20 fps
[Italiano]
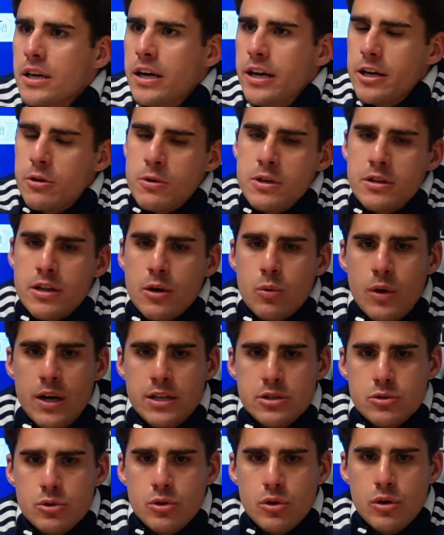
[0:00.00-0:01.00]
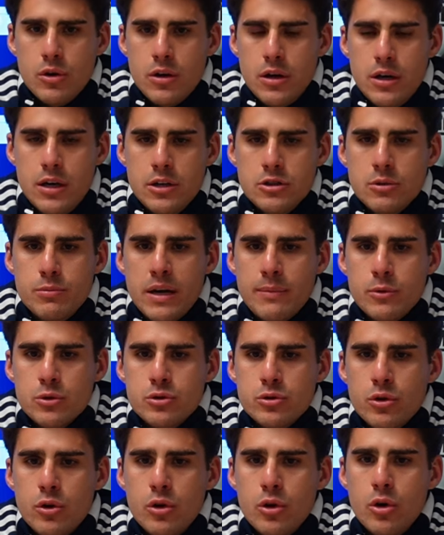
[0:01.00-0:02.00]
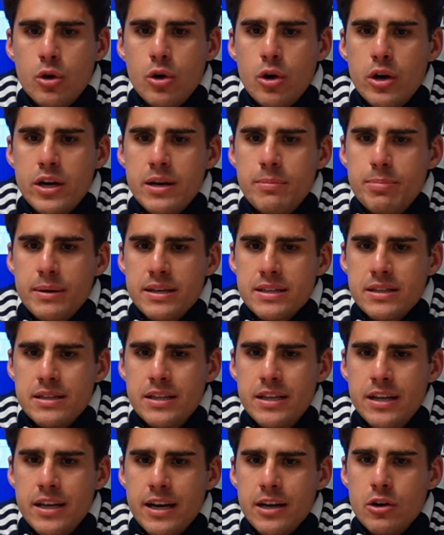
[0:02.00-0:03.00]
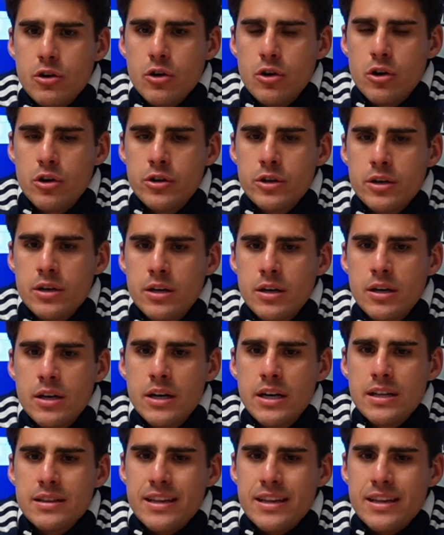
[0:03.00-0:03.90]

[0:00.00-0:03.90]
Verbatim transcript: E quindi da questo eh, dobbiamo solo ripartire con